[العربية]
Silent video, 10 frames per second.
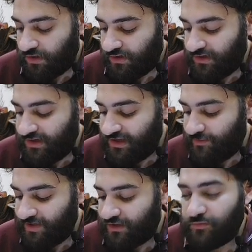
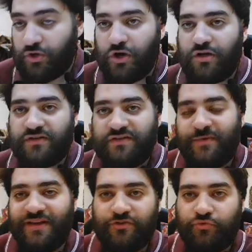للامانه المرحله دي
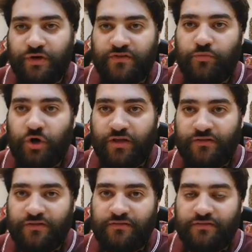ملهاش وقت
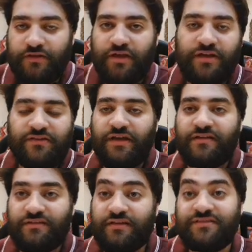محدد آه، ده
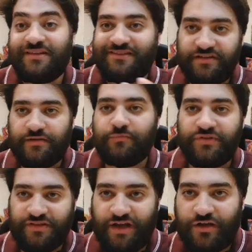التدريب
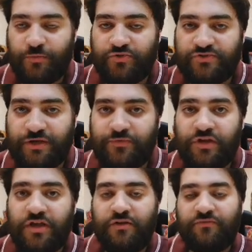بتاعك بالظبط
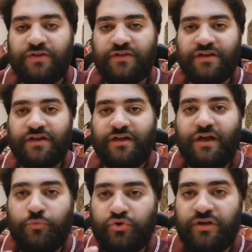فده
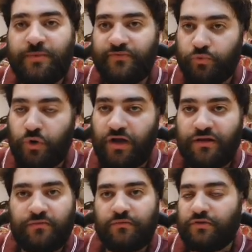مده مفتوحه
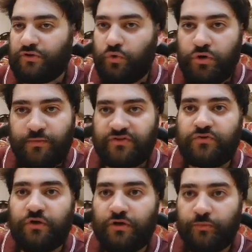كل ما
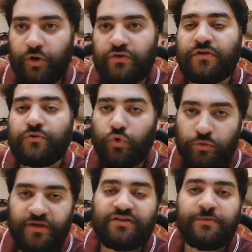تتدرب اكتر كل
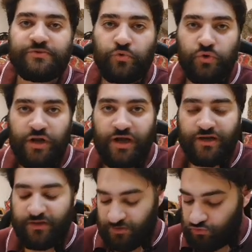ما هتجيب سكور
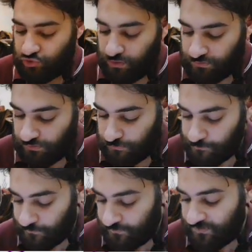اعلى ان شاء الله
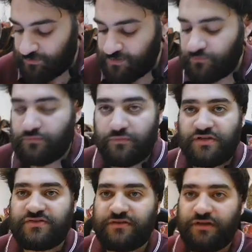تمام
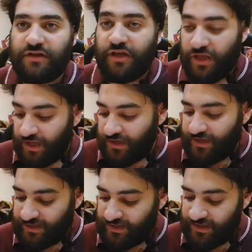باذن الله
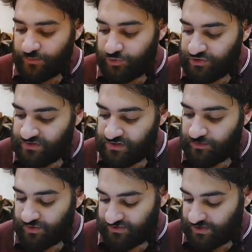لكن انا بيرسونالي
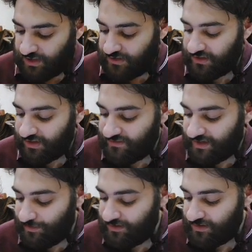بنصح انك انت
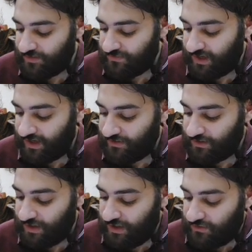قبل الامتحان
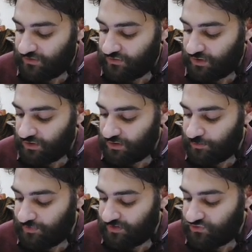تتدرب
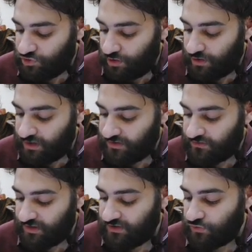شهرين
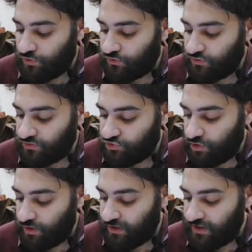يعني تقعد
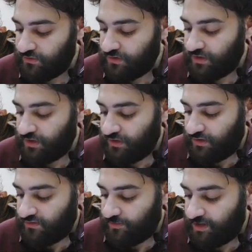شهرين
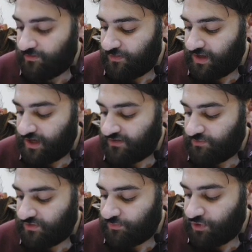تمام قاعد
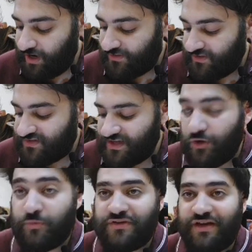بتبراكتس
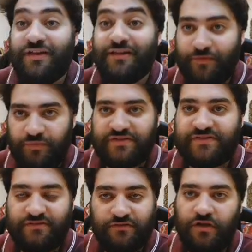او بتحل
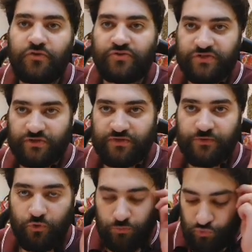بس ده نصيحتي في
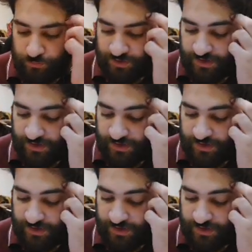العموم